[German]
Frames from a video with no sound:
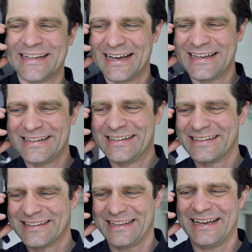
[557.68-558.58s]

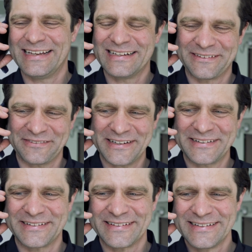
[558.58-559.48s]
Nein, nein,
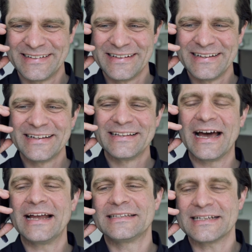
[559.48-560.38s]
Quatsch.
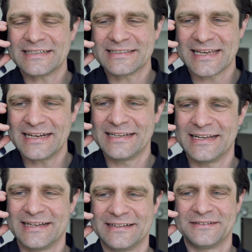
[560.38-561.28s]
Nein, ich dachte ans
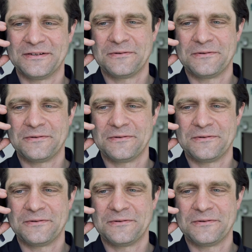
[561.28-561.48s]
Kennenlernen.